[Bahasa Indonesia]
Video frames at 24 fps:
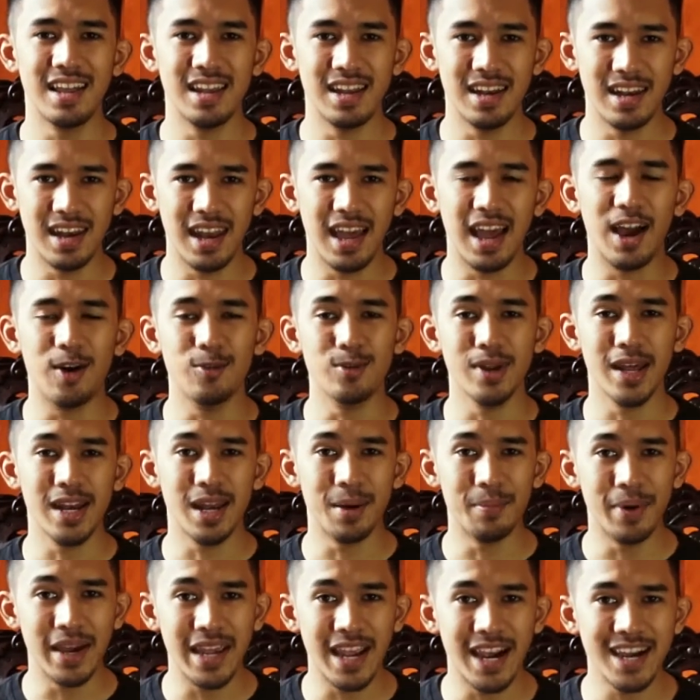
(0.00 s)
Nah, udah ada
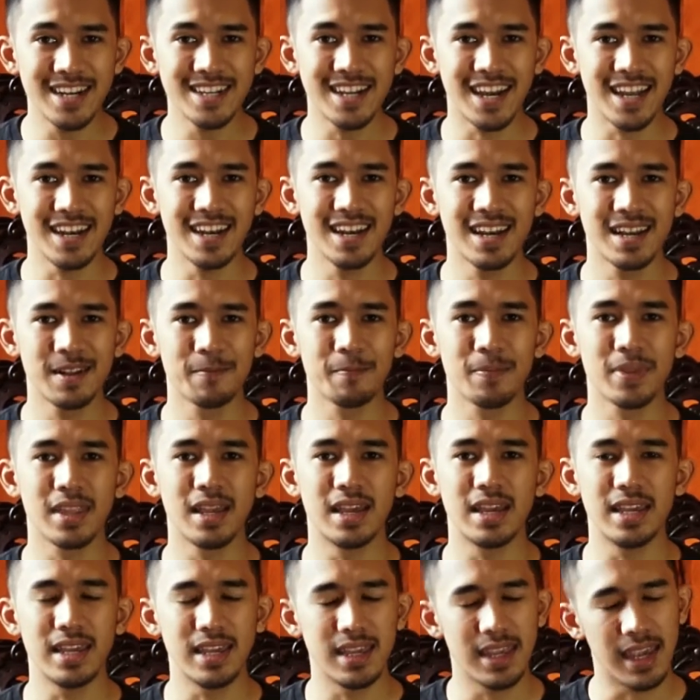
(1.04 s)
bayangan kan?
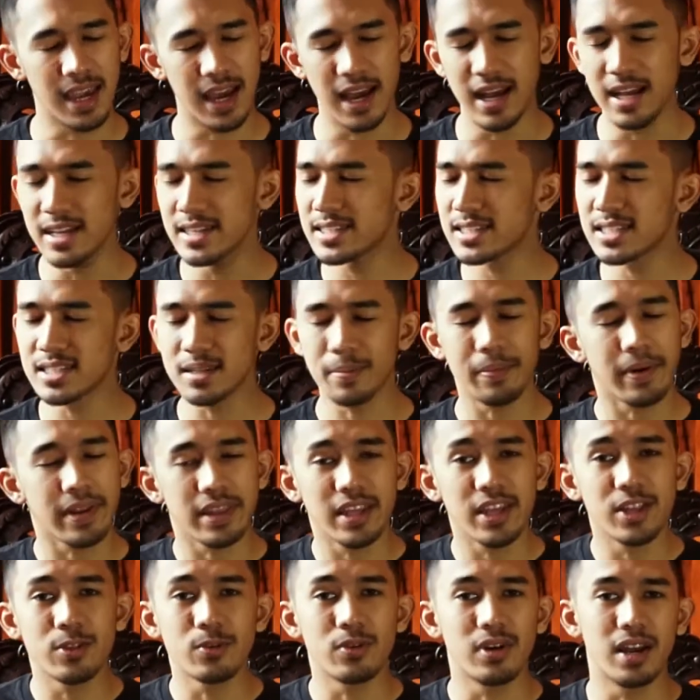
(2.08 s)
Ya,
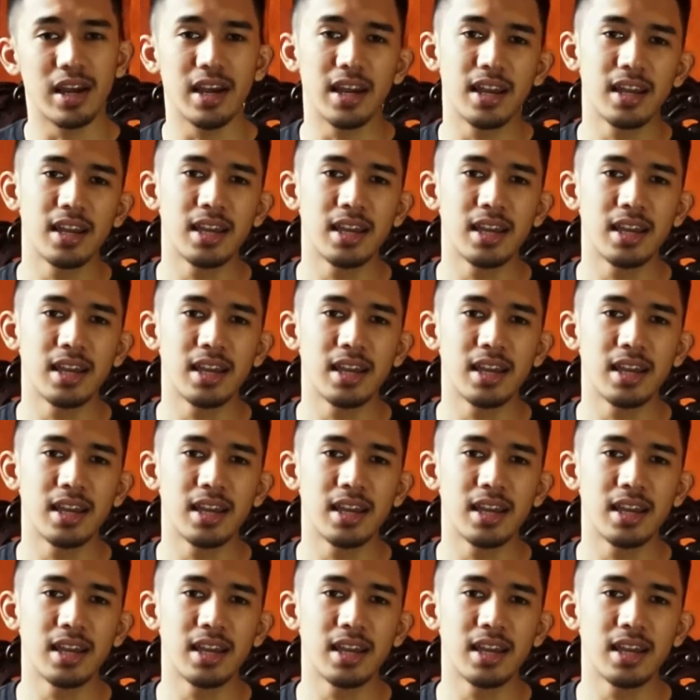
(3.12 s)
seperti itulah.